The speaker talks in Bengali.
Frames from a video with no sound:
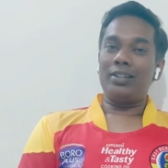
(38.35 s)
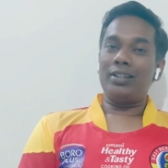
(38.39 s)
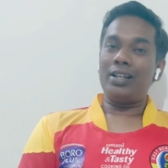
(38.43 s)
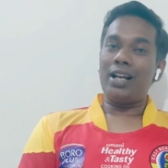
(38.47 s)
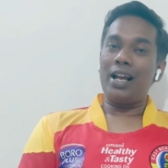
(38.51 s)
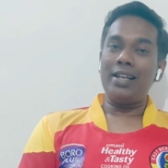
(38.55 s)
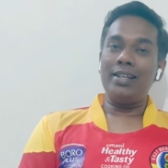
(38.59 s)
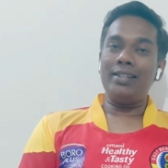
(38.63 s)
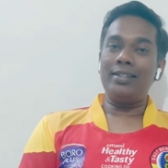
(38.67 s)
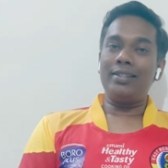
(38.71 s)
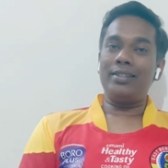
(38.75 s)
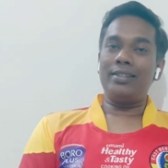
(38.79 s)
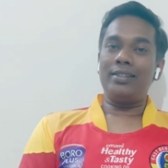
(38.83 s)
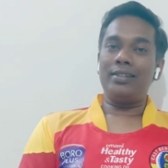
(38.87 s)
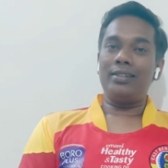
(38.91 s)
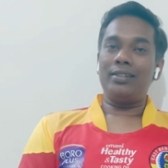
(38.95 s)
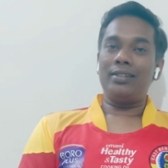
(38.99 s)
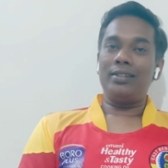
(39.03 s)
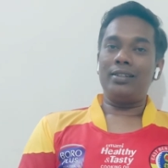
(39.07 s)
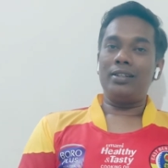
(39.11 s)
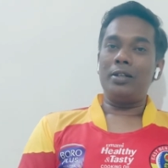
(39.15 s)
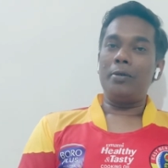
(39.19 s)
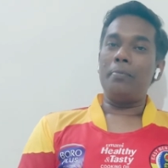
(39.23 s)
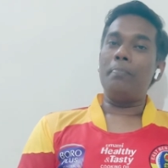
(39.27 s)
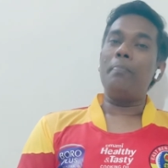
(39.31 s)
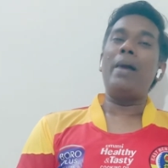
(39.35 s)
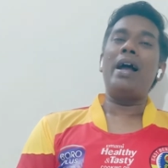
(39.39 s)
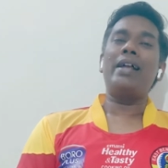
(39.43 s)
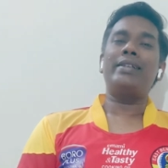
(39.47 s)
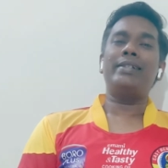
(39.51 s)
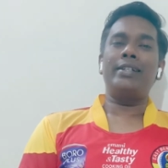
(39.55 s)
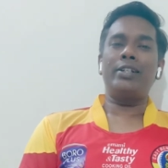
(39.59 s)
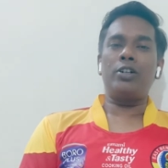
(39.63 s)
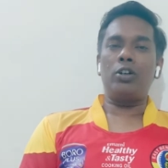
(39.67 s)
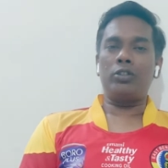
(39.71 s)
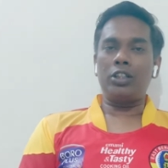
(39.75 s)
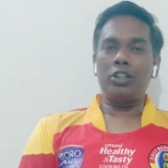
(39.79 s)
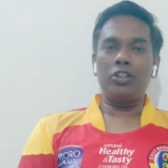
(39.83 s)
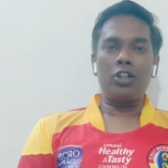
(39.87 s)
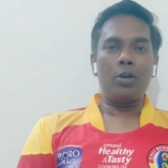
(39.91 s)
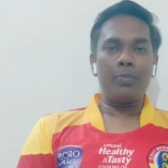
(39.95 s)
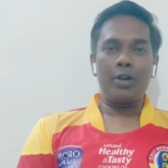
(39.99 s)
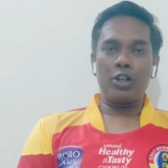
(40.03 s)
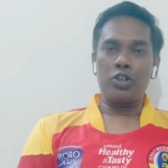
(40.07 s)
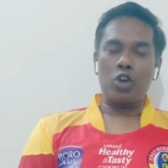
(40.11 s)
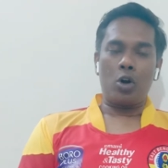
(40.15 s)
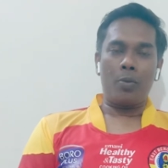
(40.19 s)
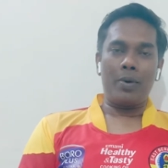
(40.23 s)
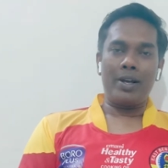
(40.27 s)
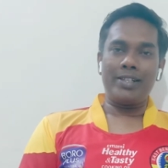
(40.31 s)
গাইজ ম্যাচের কথা তো
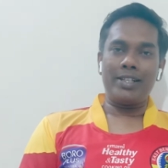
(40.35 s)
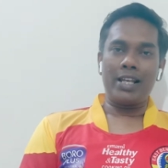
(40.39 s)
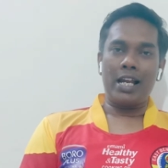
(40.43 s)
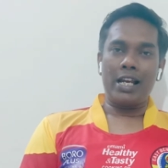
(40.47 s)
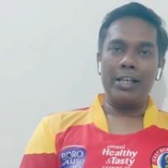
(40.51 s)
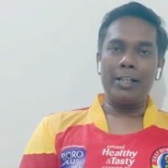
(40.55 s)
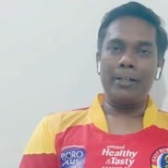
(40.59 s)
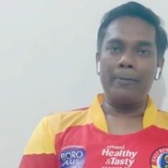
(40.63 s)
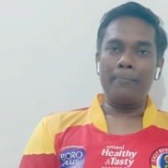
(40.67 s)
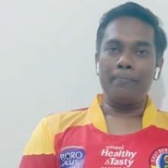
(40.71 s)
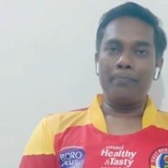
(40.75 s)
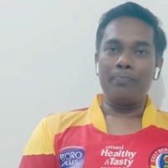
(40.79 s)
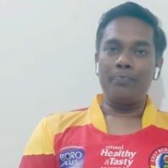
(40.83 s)
আমরা সবাই জানি